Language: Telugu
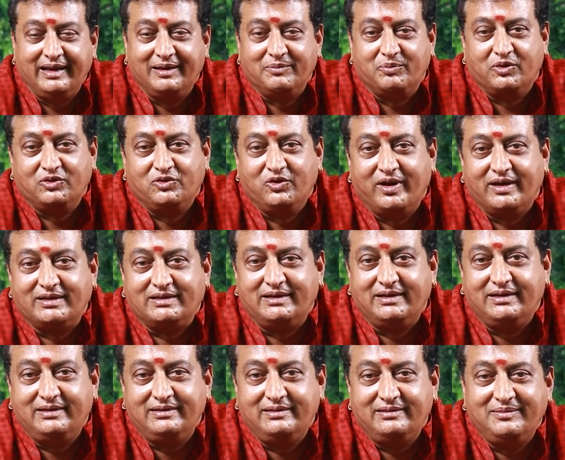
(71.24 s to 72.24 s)
నేను పృథ్వీరాజ్
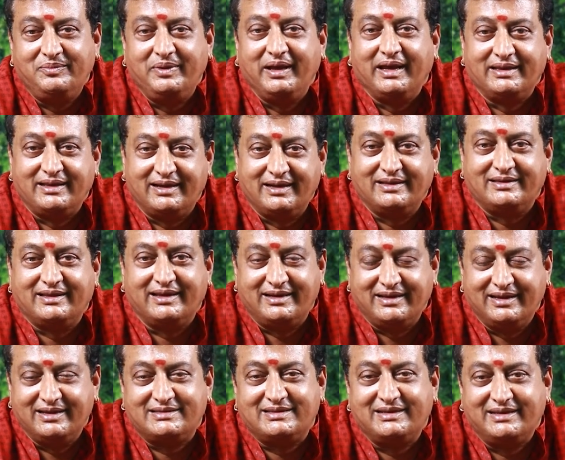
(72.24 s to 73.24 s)
అండి మీ అందరికీ థర్టీ
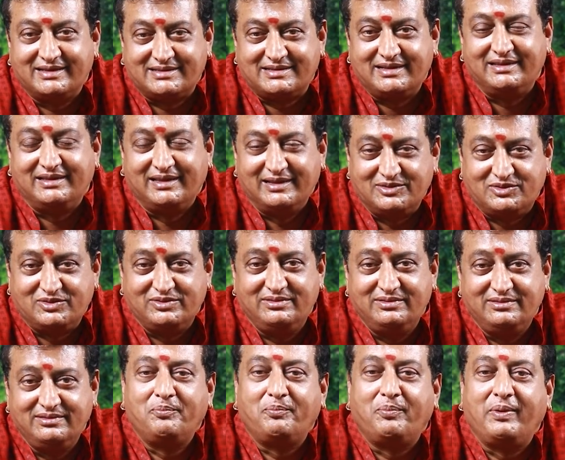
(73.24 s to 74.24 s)
ఇయర్స్ ఇండస్ట్రీ అని తెలుసు
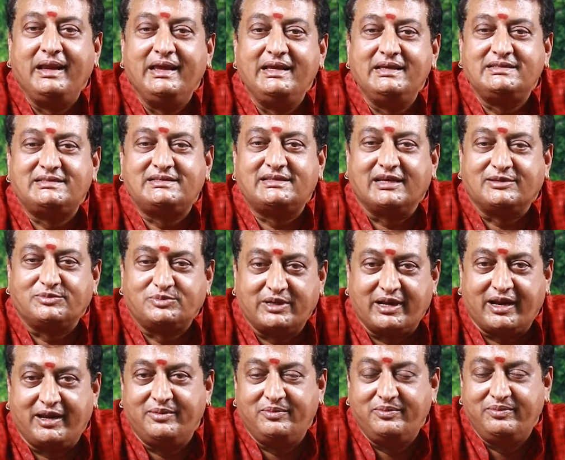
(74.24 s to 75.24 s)
ప్లీజ్
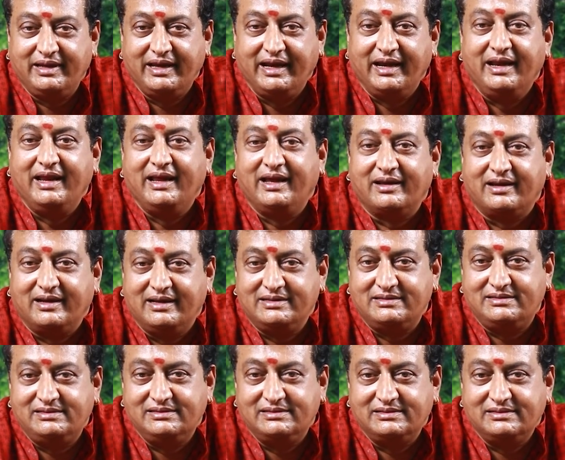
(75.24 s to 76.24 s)
సబ్స్క్రైబ్ ఇండియా
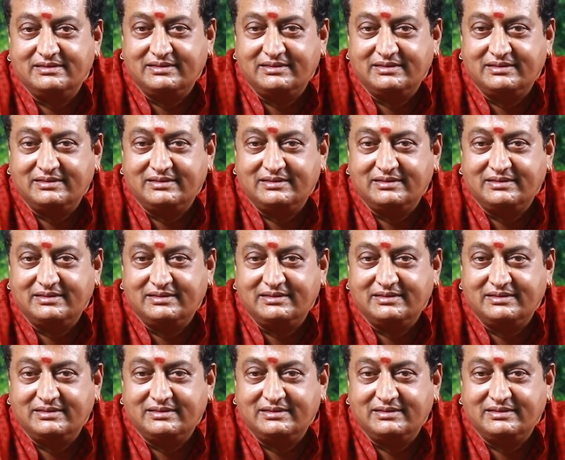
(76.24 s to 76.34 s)
గ్లిట్స్